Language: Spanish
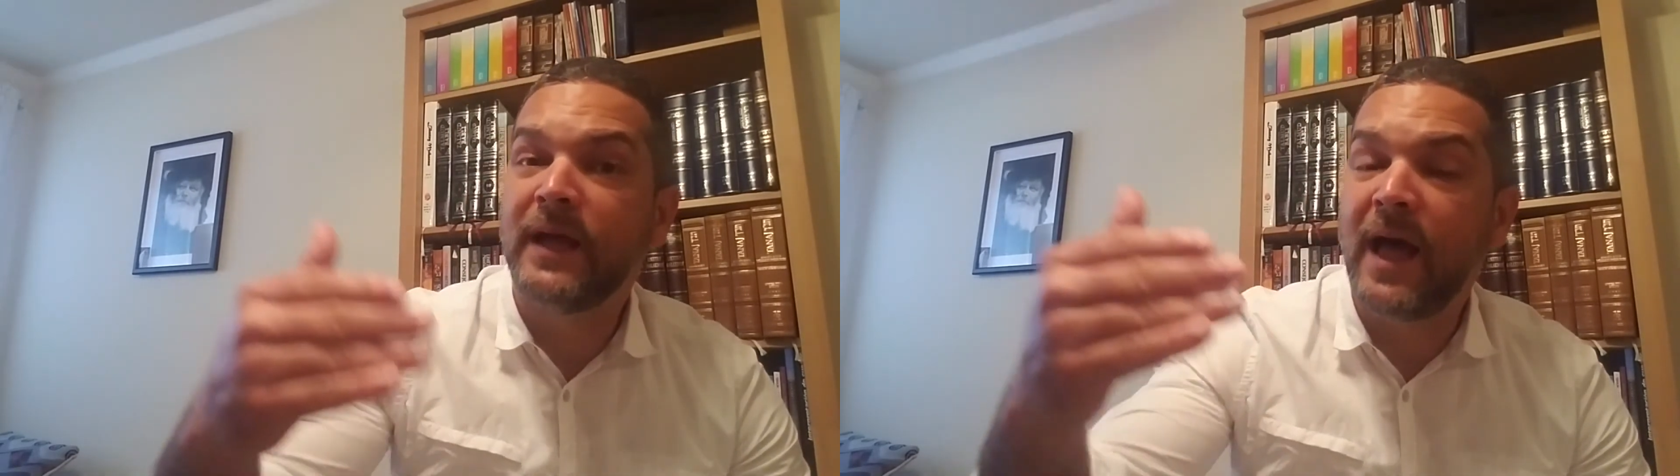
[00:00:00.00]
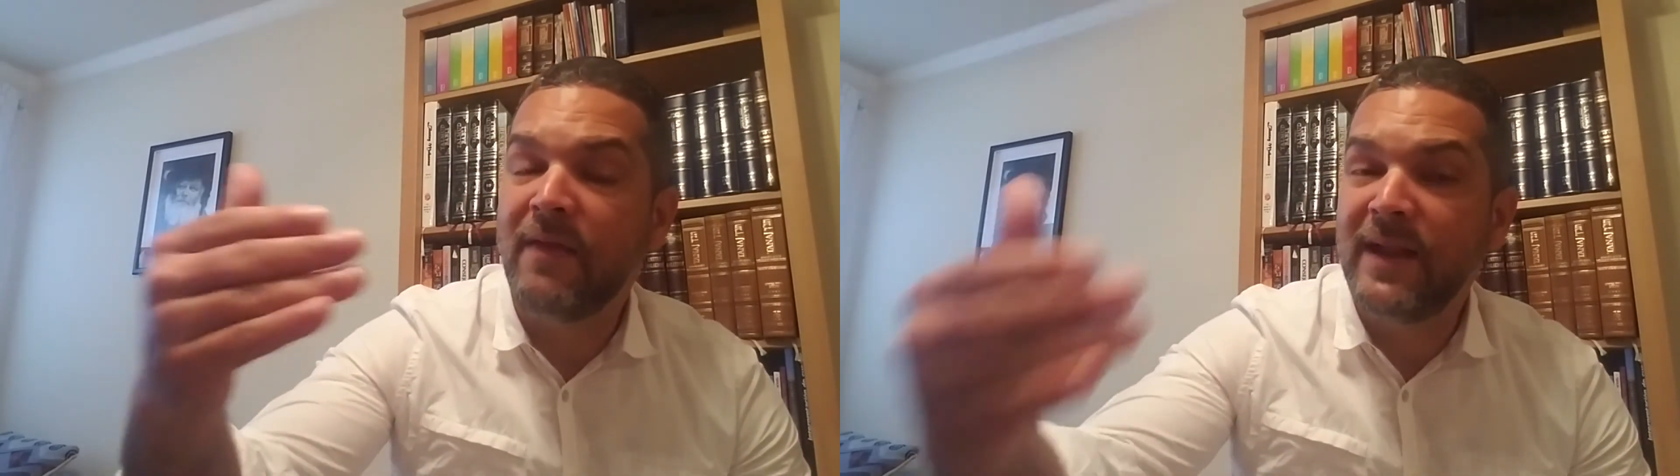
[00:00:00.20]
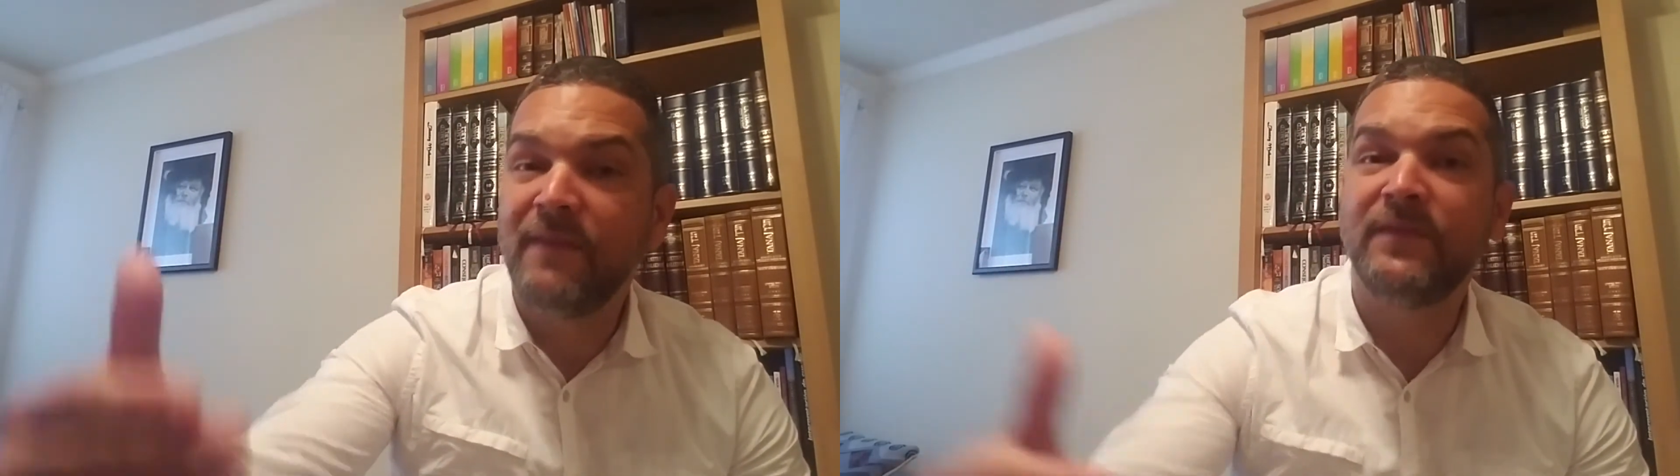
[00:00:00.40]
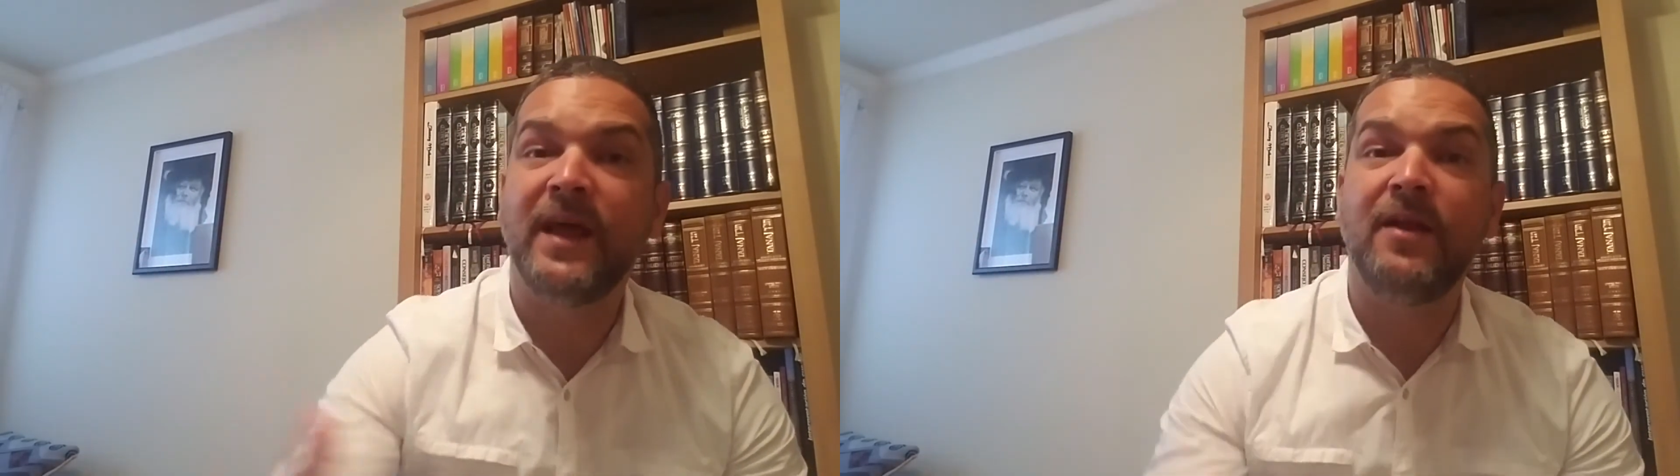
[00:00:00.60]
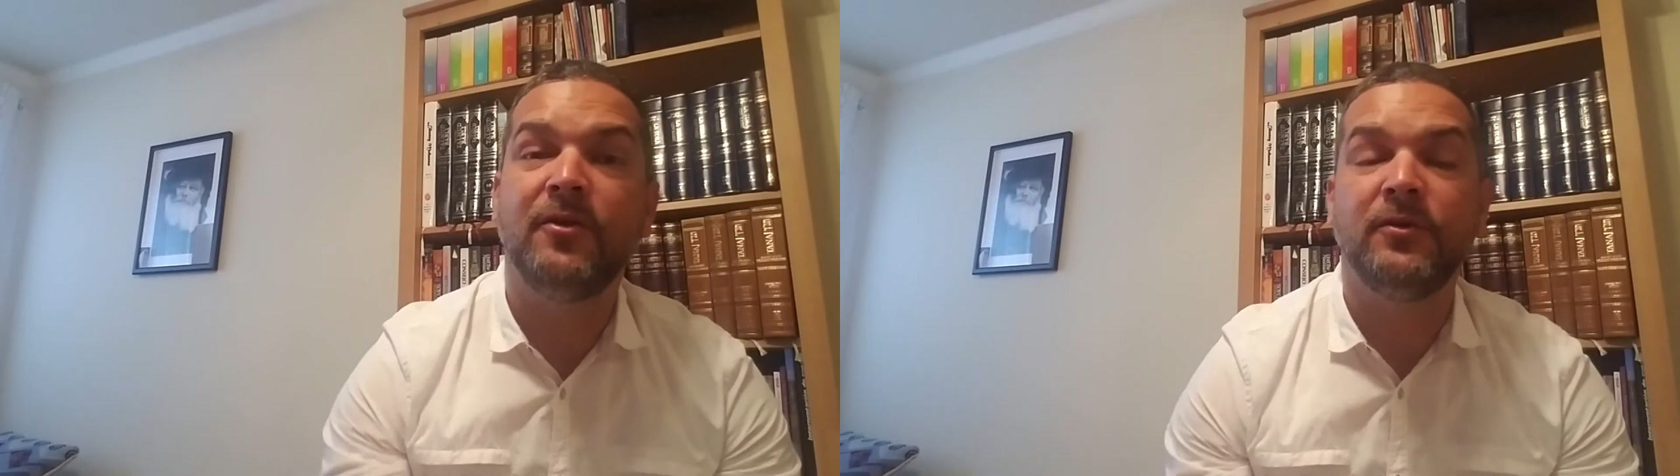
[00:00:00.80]

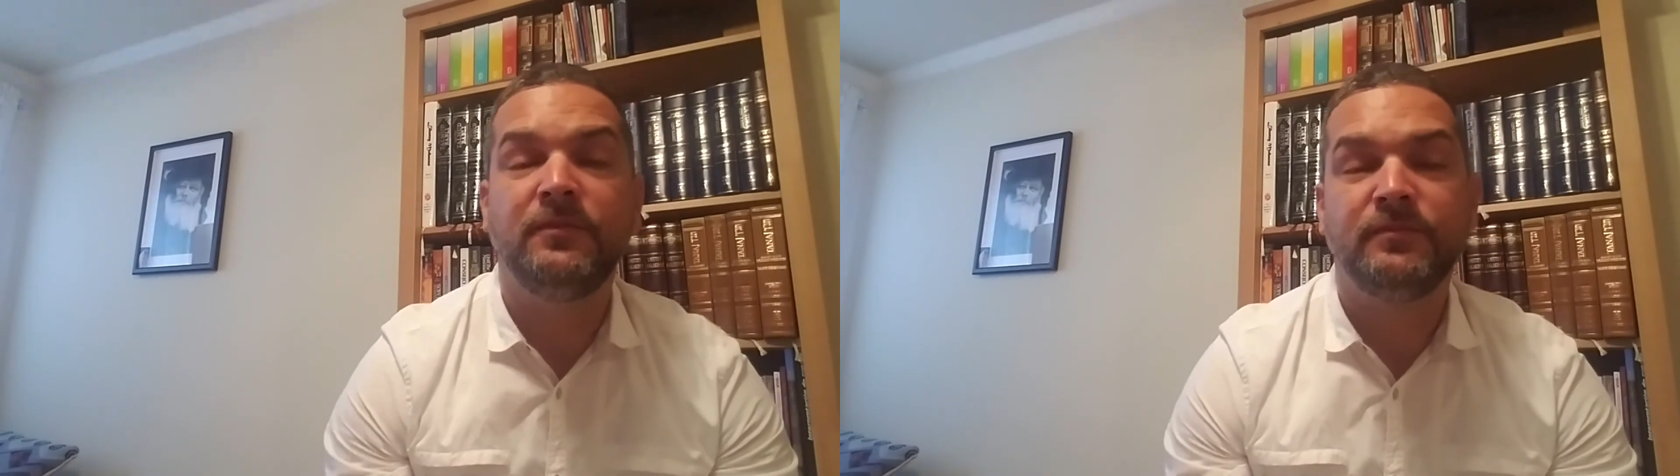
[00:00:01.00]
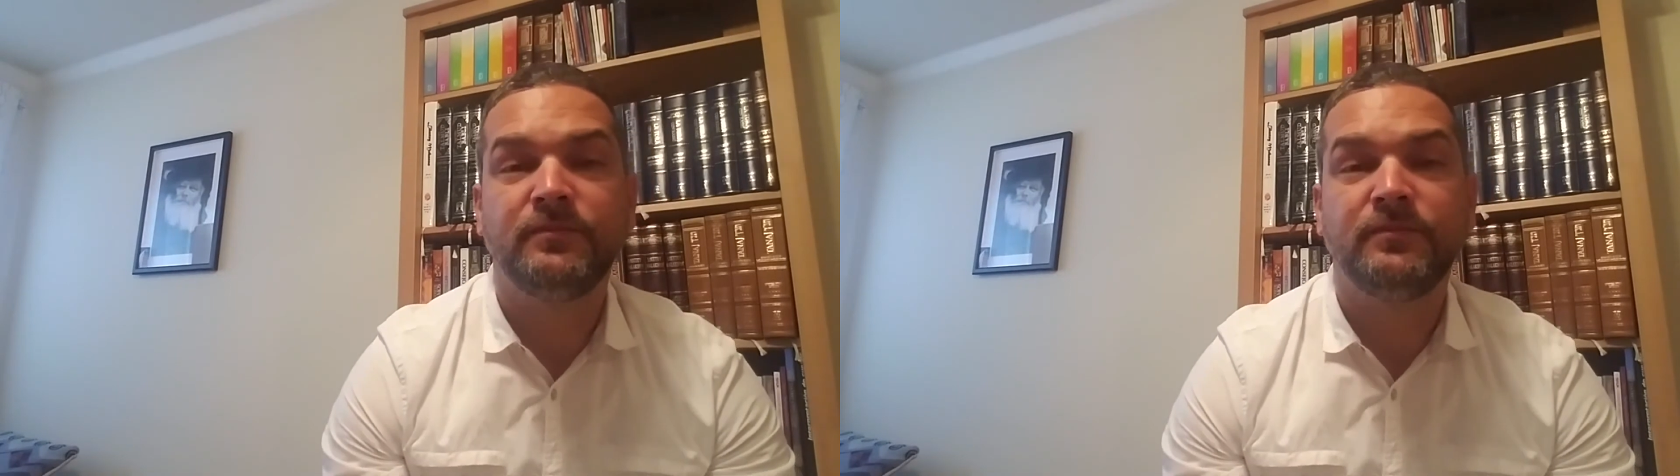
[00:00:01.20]
adelantarnos